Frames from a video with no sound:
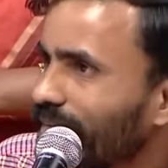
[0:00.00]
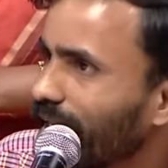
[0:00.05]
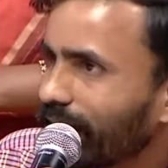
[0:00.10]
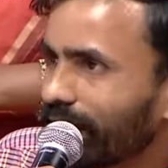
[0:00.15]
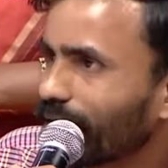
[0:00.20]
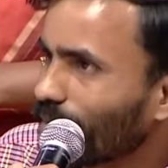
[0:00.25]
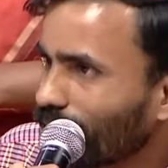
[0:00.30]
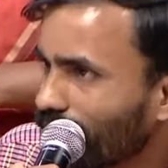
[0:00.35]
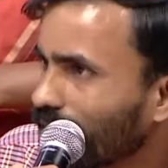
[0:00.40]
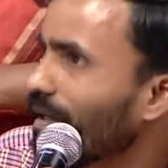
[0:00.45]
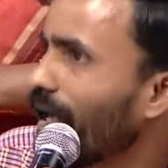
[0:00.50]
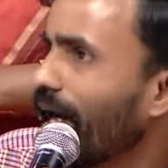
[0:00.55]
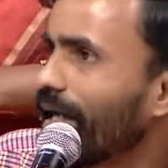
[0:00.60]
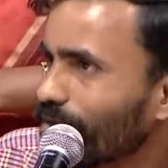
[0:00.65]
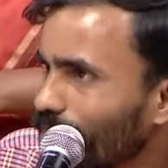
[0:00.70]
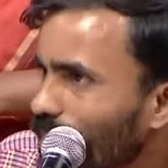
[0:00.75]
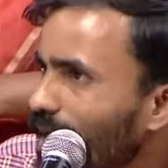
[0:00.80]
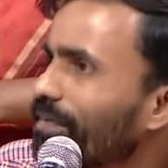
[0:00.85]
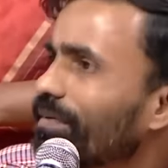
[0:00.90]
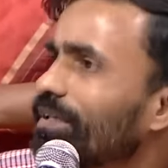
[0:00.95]
அந்த ஒரு
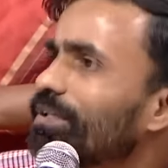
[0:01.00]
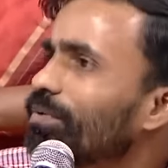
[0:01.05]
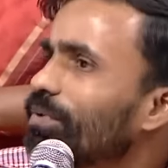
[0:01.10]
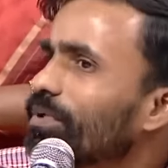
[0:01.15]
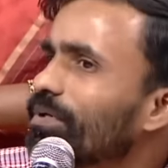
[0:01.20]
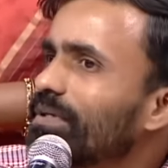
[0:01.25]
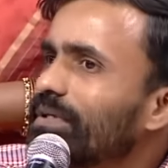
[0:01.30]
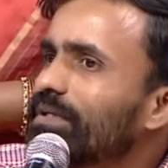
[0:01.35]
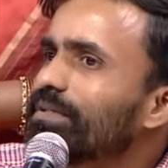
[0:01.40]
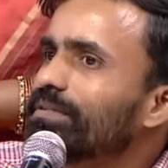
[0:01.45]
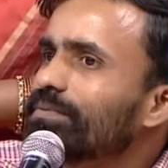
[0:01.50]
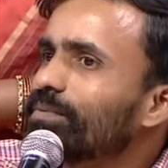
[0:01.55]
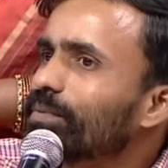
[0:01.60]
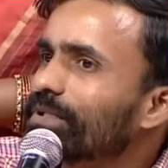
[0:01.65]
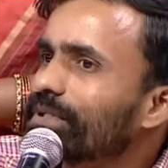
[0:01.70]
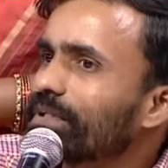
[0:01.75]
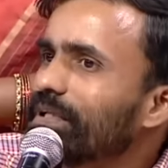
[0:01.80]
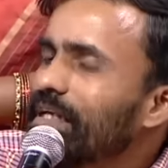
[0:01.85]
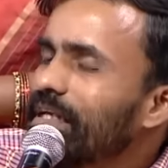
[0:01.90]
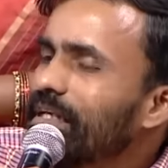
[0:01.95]
அதுவே வந்து ஒரு
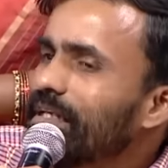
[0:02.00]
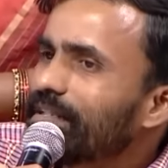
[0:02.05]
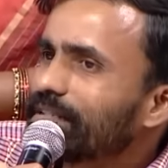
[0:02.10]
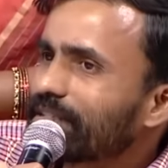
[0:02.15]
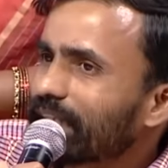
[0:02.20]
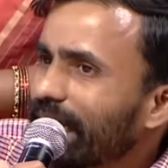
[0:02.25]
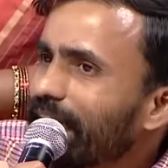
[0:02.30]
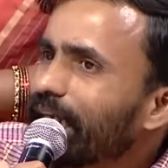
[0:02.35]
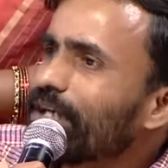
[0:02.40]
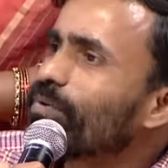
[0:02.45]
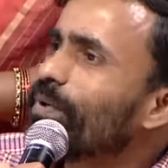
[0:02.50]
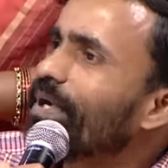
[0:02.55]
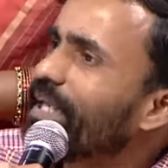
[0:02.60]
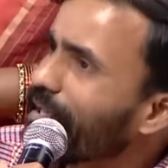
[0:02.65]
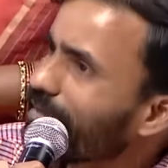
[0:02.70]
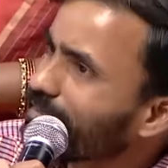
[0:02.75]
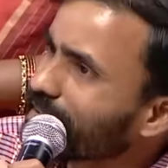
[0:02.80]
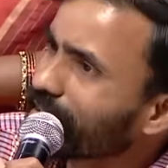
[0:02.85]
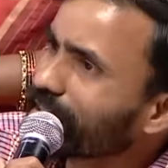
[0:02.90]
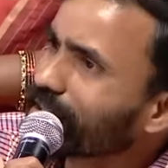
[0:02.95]
ஒரு சைல்டுஹுடே
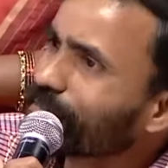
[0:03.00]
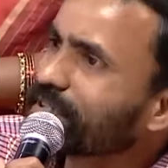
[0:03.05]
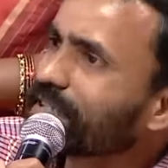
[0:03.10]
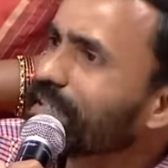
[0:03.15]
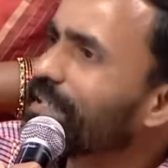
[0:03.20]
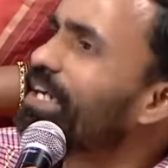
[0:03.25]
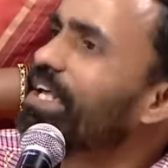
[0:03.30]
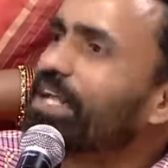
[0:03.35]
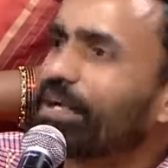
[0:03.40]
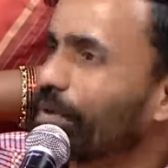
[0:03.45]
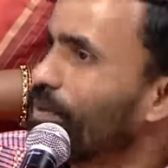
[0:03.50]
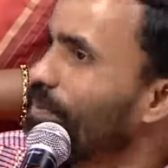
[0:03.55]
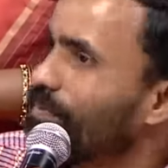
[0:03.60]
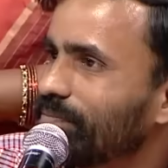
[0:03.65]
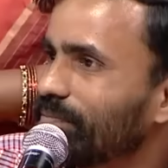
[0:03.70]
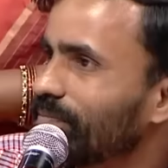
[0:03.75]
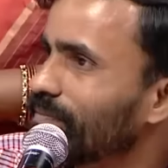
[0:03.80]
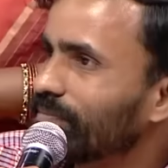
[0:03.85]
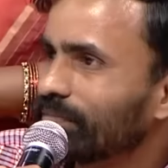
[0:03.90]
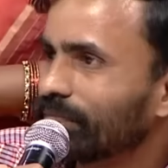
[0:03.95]
வந்து நம்ம திருடிடுறோம்
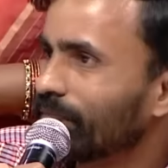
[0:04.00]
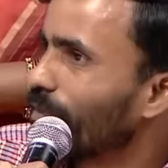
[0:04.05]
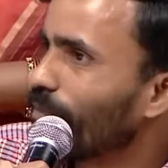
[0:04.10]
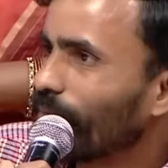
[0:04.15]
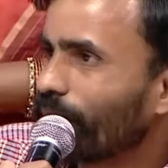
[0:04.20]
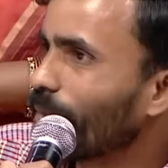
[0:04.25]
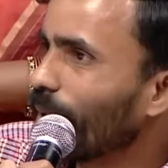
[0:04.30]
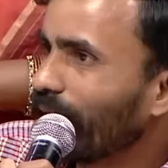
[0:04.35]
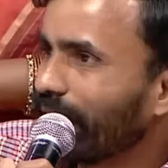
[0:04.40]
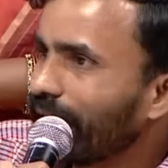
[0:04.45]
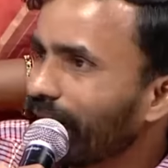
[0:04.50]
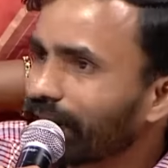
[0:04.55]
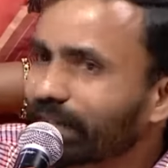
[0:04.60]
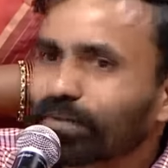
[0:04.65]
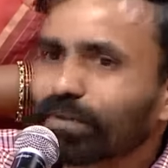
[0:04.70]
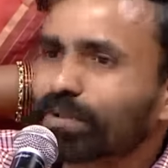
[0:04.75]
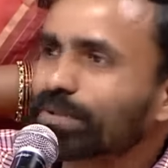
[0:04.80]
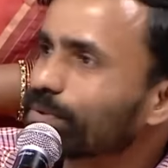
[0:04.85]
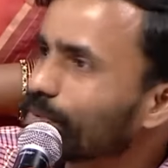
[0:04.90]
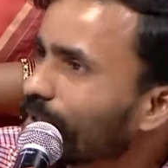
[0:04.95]
ஒரு விளையாட்டு
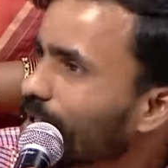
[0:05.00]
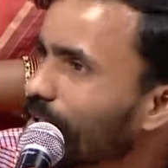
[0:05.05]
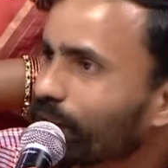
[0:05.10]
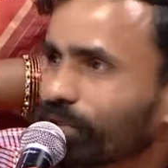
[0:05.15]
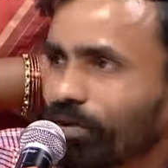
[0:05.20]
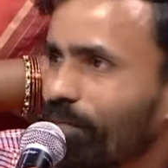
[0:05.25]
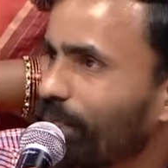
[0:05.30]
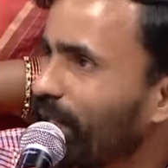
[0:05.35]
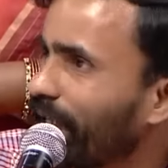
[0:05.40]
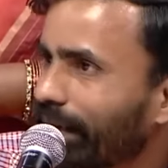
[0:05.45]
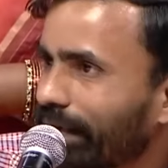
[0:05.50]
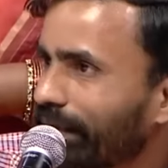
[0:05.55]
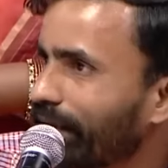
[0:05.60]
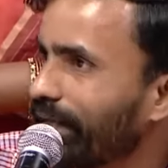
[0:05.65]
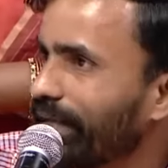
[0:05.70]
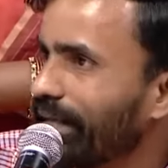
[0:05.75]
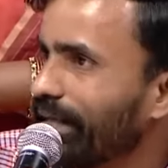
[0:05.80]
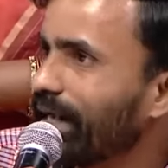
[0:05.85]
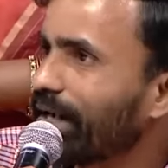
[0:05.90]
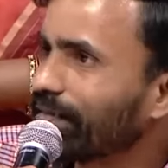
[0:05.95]
ஒரு சுதந்திரம் அப்படின்றது
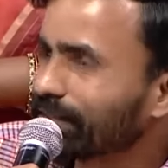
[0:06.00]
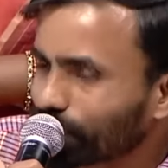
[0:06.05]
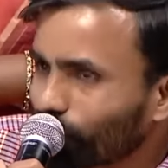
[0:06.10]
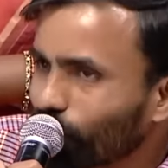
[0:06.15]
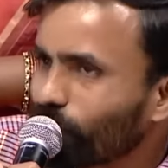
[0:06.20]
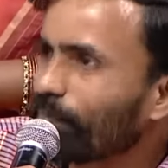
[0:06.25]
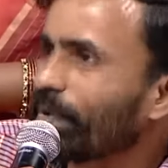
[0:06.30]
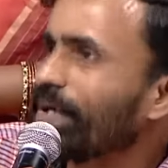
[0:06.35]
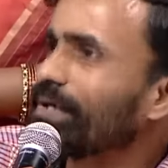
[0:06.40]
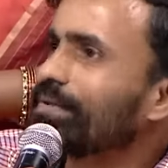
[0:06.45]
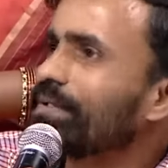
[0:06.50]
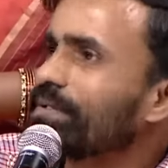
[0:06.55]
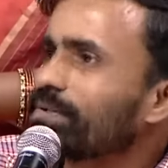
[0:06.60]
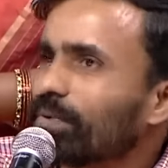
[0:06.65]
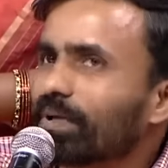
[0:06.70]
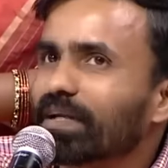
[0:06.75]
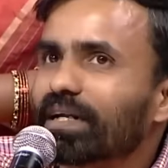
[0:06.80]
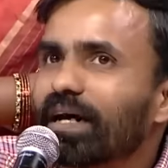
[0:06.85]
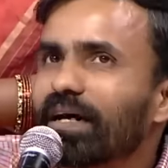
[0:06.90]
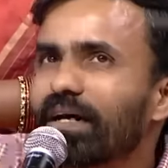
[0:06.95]
இல்லை அவள் ஸ்கூல் போயிட்டு வந்து
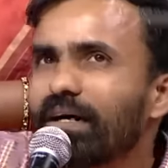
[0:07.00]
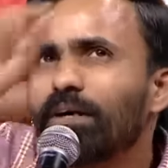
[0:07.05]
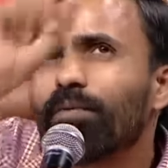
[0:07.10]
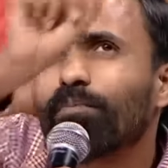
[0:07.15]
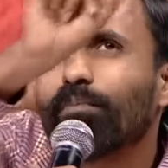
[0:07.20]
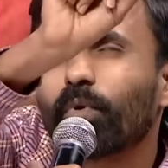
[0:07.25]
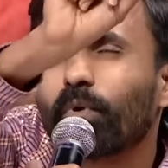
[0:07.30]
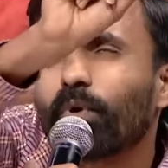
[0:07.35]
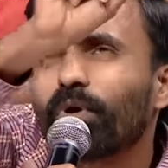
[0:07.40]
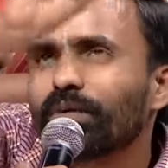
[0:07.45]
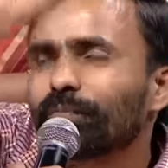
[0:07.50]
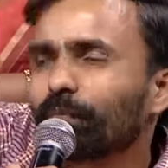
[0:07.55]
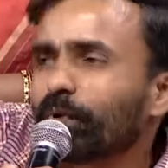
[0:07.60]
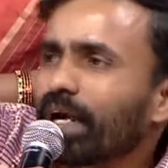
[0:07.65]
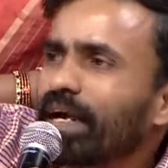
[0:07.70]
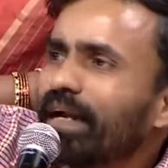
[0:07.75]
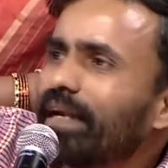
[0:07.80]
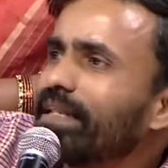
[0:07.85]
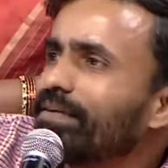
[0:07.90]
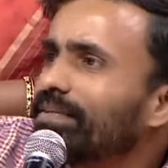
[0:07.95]
சொல்கிறா போர்டு
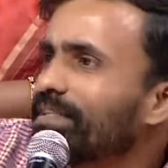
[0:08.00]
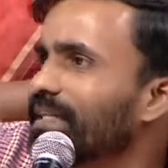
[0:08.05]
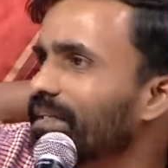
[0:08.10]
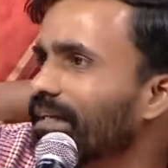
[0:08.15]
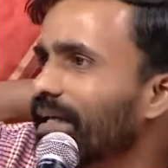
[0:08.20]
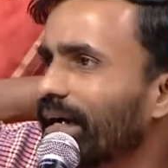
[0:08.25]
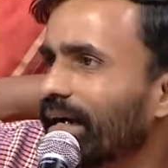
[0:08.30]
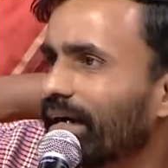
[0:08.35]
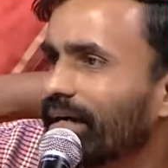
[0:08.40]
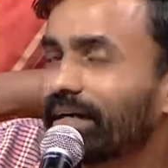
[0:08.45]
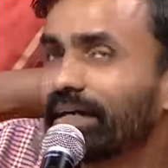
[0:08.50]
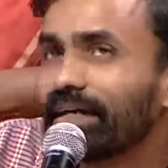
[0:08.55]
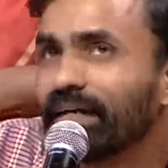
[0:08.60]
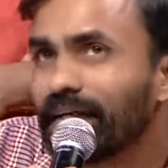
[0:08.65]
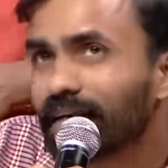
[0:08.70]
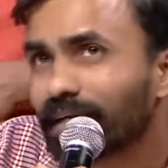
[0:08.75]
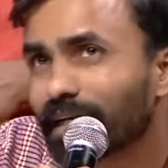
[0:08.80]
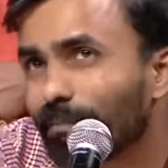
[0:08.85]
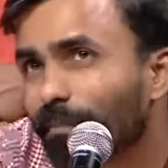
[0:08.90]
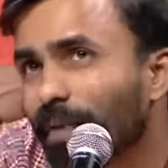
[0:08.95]
பூரா எழுதி வச்சுருக்காங்க
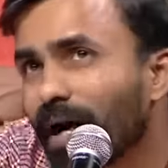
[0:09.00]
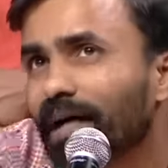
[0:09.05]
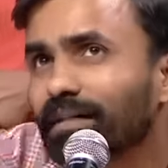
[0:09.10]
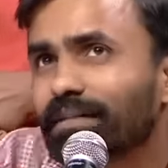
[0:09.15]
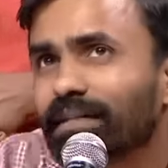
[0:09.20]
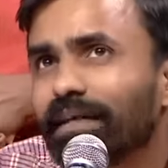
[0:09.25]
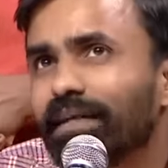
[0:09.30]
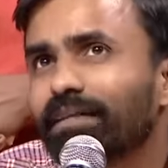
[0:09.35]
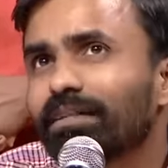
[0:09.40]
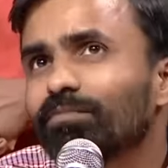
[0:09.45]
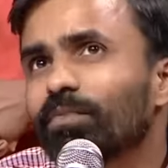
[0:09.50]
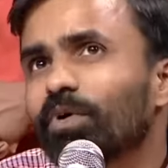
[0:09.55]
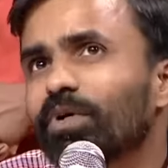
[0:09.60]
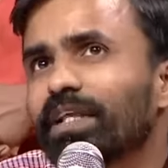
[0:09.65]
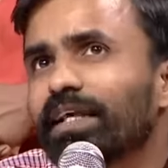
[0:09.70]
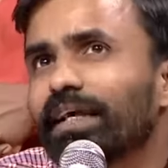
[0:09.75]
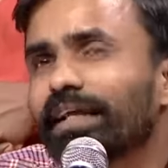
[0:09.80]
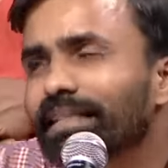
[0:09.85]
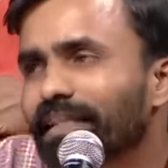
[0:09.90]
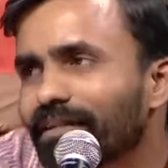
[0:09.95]
நான் பார்த்து எழுதும் போது
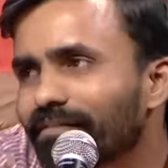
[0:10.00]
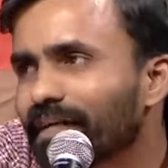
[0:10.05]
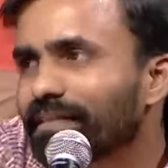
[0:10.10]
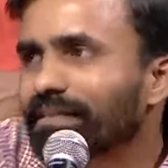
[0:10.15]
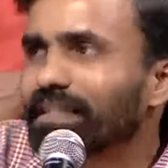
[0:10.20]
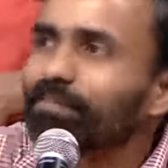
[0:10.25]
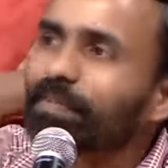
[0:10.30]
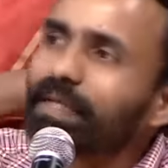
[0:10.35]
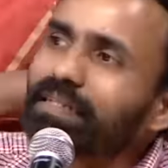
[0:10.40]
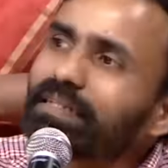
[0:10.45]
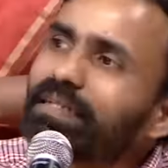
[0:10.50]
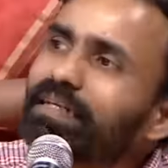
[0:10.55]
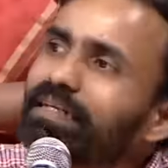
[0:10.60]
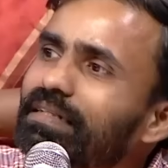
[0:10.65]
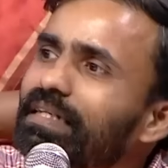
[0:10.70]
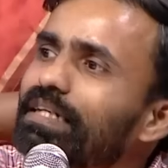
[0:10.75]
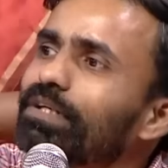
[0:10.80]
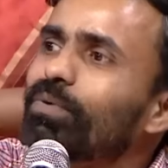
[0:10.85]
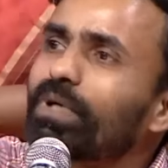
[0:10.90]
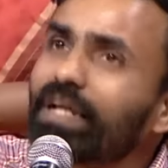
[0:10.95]
எந்த வார்த்தையை பார்த்து
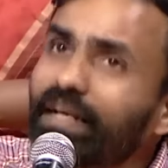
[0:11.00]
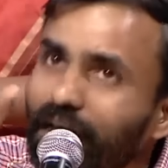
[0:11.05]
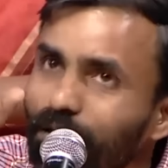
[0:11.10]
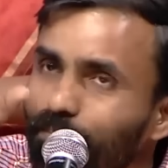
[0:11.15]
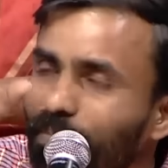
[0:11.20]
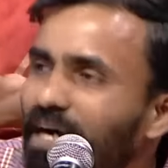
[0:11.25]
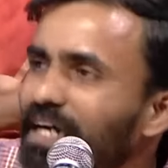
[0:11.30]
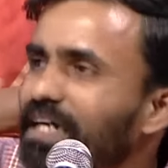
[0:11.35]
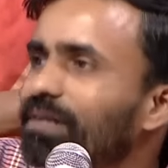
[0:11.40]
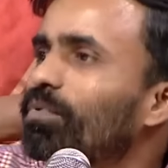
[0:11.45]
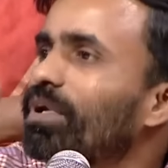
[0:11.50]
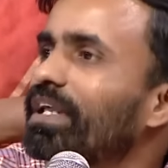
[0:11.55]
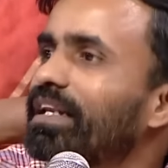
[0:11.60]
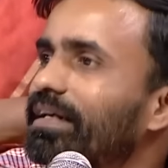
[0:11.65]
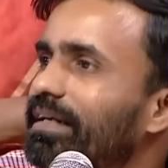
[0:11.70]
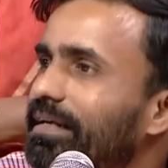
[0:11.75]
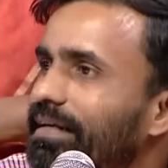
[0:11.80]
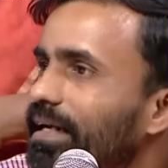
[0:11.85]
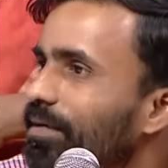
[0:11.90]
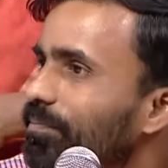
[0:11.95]
எழுதுனேன்னு கூட என்னால் பார்க்க
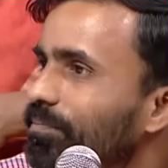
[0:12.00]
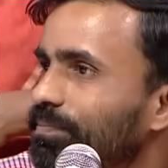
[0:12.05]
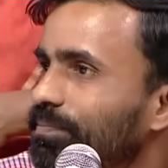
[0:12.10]
முடியலன்றா